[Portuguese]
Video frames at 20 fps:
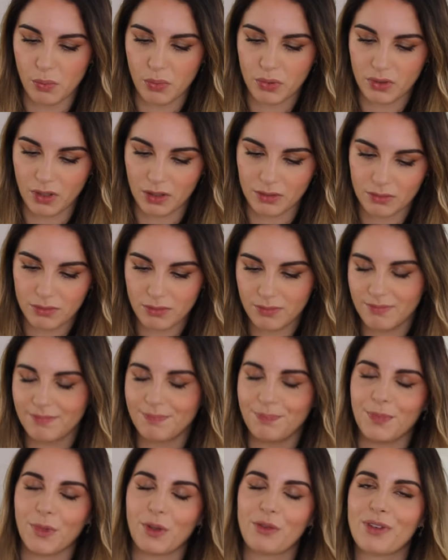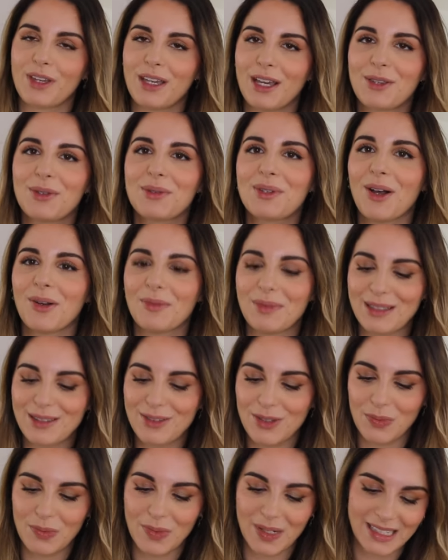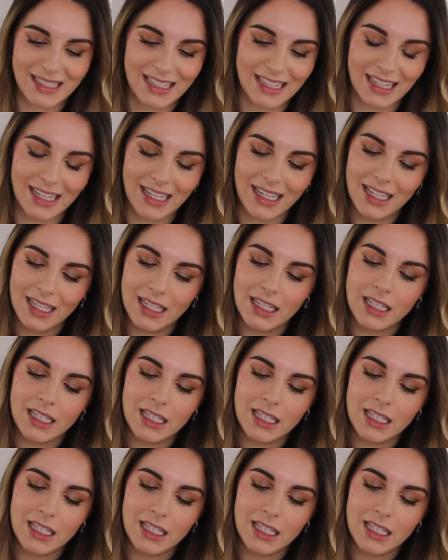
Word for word: portanto, não fiquei totalmente surpreendida.